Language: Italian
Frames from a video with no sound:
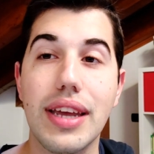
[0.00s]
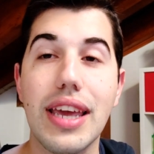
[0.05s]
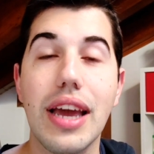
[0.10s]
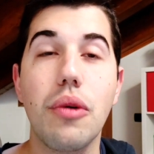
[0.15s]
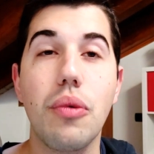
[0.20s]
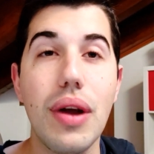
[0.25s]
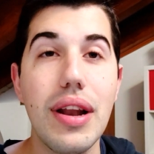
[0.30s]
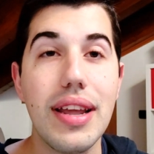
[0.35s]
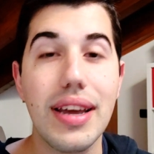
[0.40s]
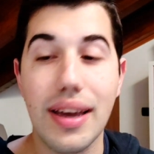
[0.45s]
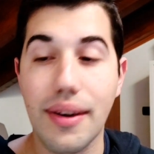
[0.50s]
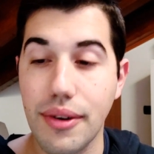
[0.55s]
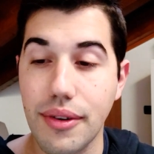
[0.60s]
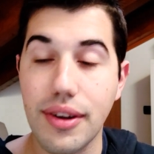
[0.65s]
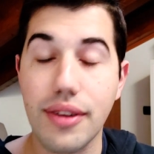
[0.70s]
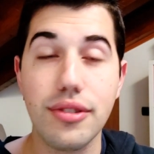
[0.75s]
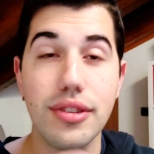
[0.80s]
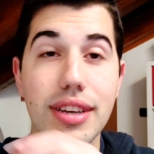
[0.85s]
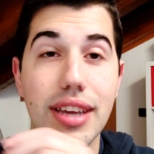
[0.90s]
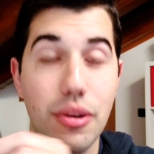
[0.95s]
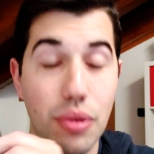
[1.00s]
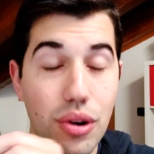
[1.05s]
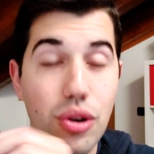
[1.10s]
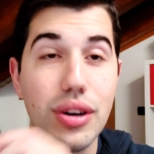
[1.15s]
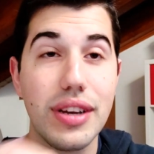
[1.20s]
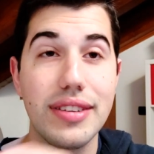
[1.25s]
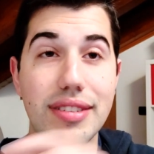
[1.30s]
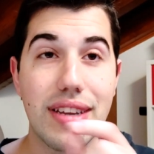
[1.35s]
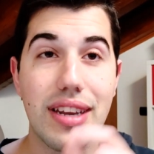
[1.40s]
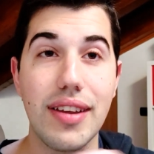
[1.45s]
E che, che, avevano, che quello
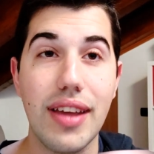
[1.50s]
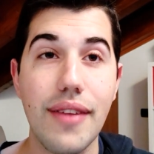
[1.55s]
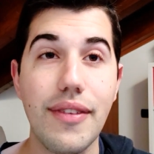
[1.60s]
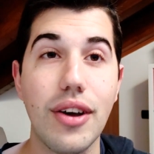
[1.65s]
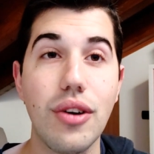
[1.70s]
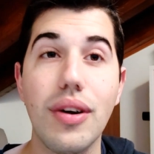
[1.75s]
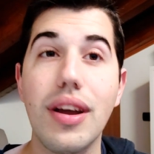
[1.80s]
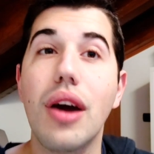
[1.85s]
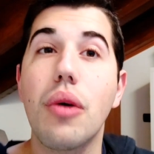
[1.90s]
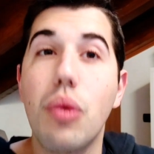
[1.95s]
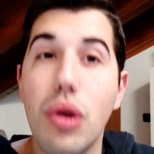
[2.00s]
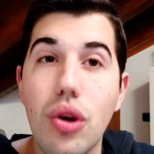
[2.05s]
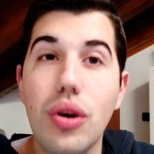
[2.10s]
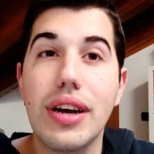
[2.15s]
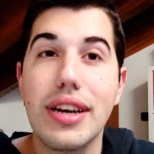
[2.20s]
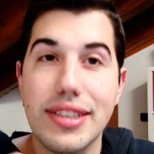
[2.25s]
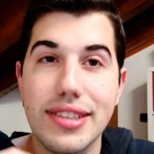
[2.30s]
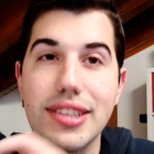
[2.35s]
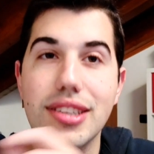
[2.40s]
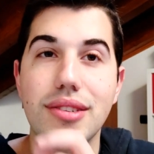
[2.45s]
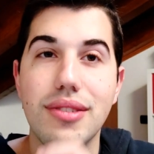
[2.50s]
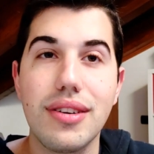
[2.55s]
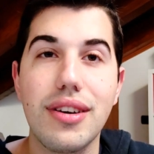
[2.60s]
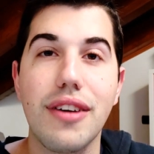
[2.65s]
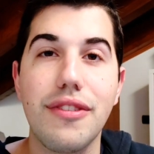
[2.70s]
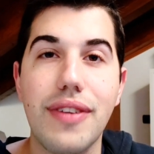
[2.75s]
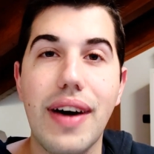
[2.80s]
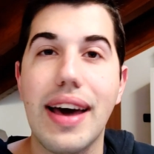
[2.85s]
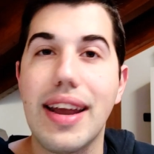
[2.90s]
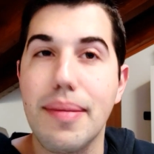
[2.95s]
che scrivevano era quello che si
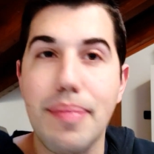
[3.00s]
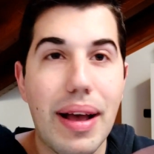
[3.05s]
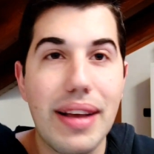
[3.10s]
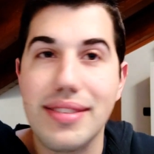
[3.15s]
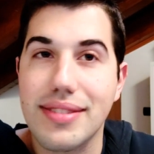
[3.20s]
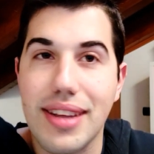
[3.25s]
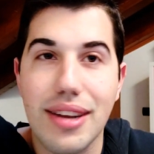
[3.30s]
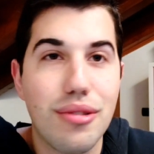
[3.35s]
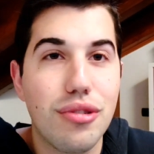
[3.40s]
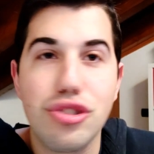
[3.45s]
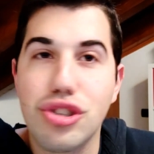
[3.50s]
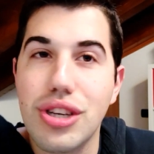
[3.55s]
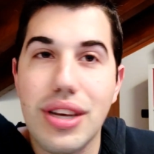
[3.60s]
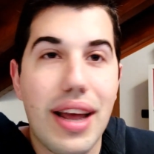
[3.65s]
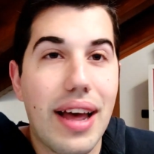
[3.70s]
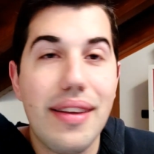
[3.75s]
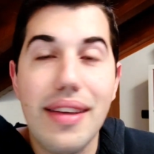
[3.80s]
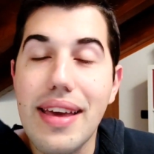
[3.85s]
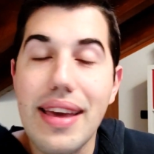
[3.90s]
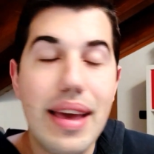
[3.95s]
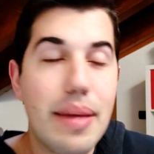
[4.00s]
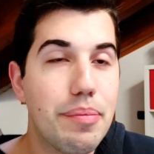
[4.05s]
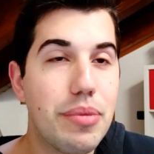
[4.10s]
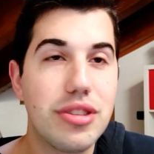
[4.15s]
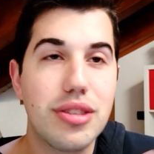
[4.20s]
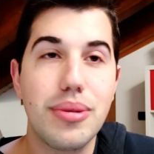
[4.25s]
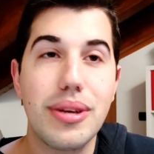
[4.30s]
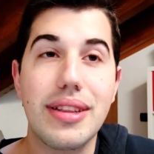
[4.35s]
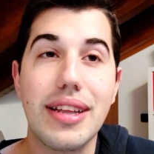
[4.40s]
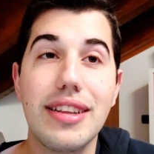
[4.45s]
doveva fare, basta, non c'era
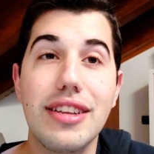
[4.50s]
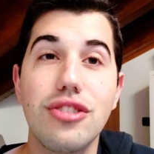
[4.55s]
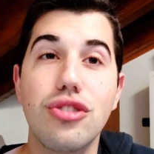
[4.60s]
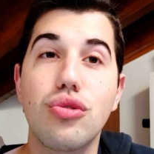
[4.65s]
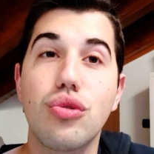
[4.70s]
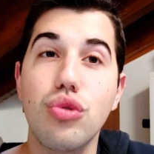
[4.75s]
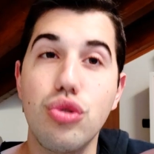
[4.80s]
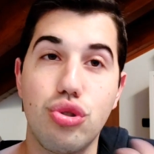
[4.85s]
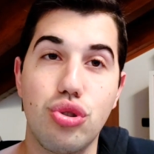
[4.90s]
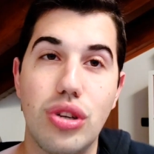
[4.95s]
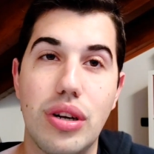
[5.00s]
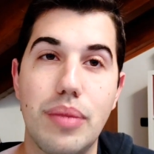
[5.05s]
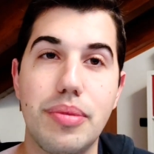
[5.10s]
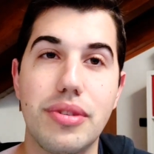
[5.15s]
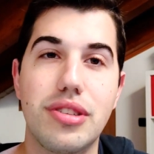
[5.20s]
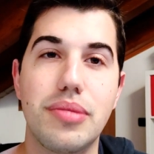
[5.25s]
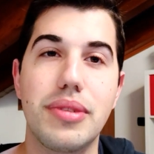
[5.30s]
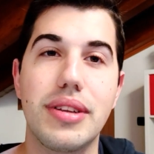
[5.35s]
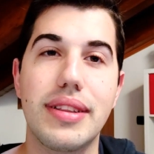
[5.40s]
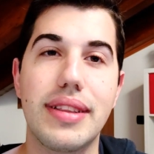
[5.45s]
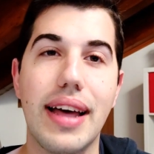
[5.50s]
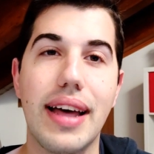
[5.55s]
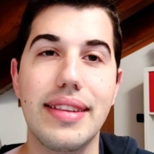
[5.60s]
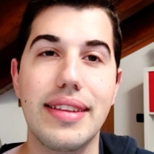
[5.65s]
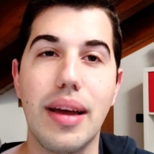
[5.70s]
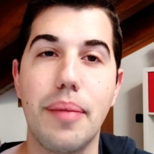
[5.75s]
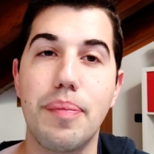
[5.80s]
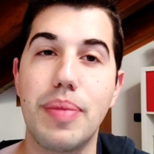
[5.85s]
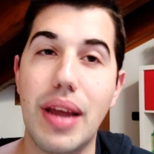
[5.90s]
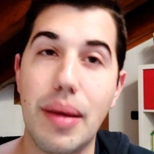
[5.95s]
possibilità di discussione, possibilità
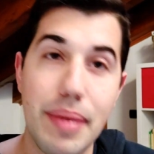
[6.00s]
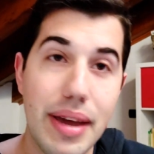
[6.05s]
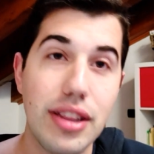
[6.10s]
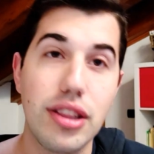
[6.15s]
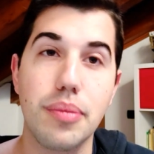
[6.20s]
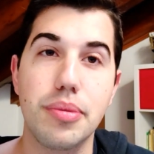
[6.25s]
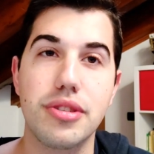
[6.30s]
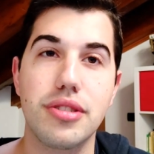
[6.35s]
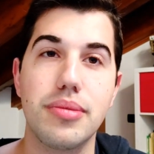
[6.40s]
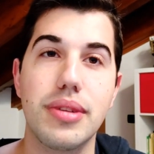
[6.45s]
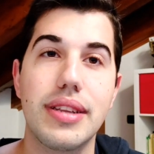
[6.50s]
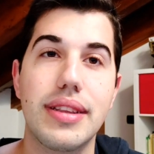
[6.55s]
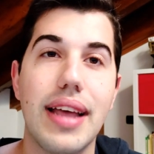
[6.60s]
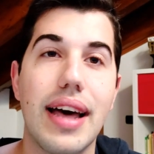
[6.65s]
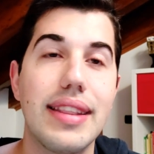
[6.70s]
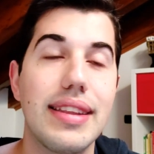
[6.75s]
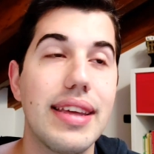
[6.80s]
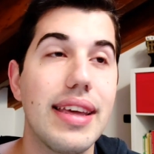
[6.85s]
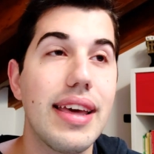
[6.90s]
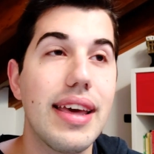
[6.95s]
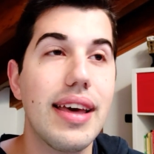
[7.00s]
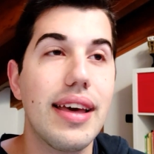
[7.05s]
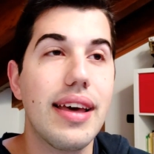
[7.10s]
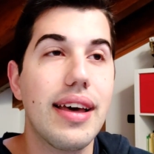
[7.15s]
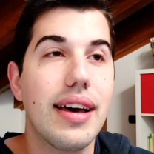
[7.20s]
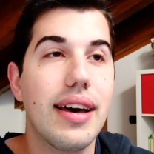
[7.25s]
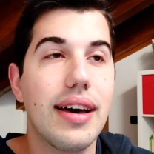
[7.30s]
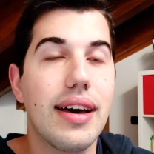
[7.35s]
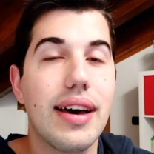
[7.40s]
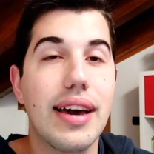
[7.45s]
di ampliamento, possibilità di
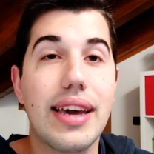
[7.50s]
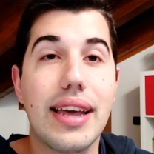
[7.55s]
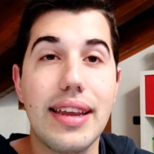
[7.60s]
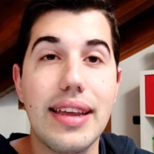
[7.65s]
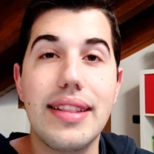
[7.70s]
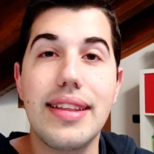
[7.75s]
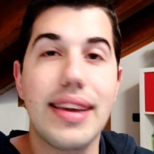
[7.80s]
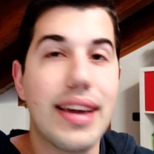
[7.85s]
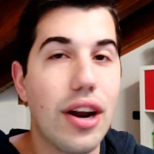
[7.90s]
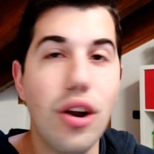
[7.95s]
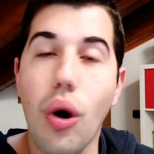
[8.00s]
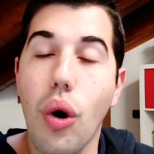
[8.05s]
uh, critica.